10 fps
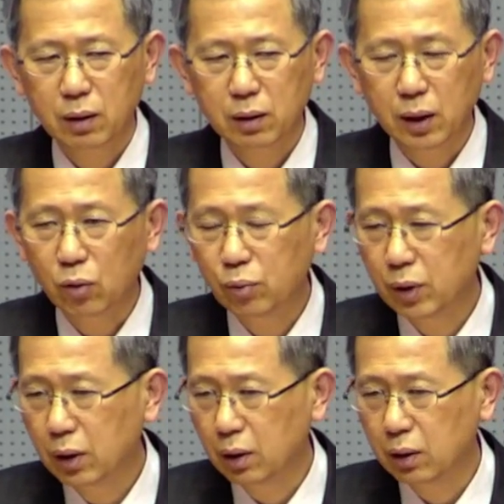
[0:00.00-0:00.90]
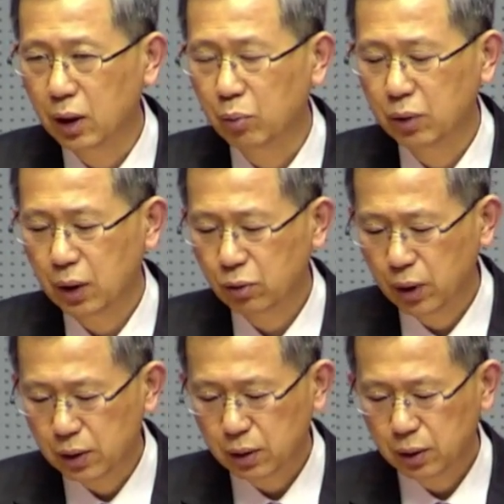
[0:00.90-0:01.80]
야곱이
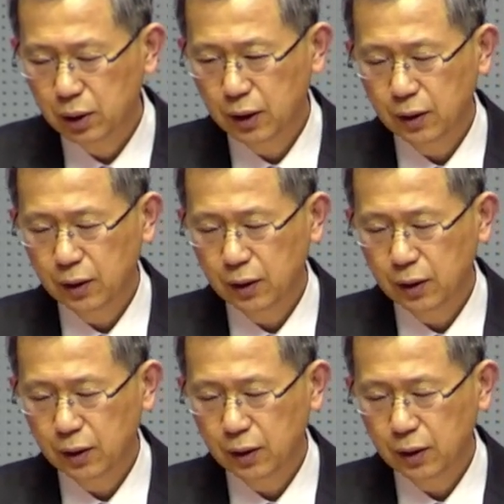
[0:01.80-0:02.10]
야복나루에서